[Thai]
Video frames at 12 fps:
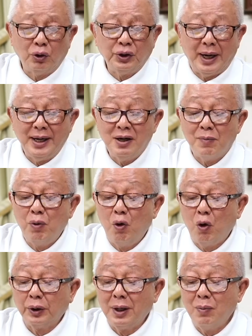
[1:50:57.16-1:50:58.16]
องใช้ข้าวโพ
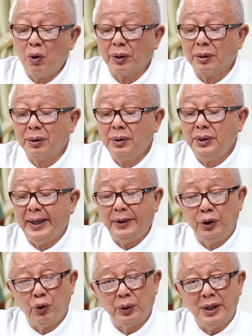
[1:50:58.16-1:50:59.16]
ดทั้งหมด เจ็ด
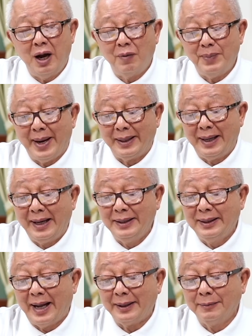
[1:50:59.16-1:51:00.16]
จุดเก้าแปดล้าน
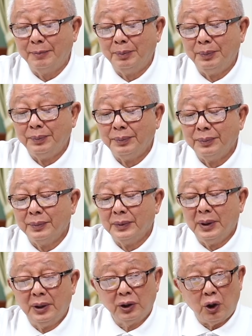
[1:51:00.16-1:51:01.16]
ตัน
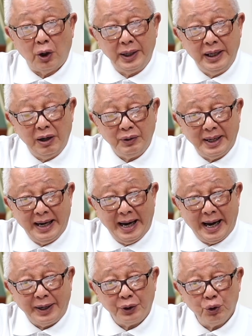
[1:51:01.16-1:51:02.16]
ตอนนี้เรายัง
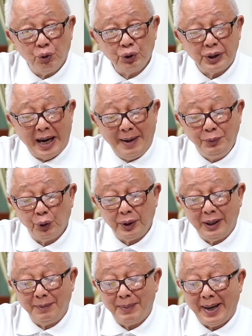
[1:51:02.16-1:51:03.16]
ขาดอยู่ สามจุด
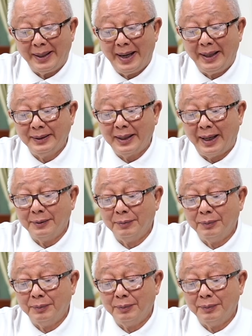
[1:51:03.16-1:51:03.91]
หนึ่งแปดล้านตัน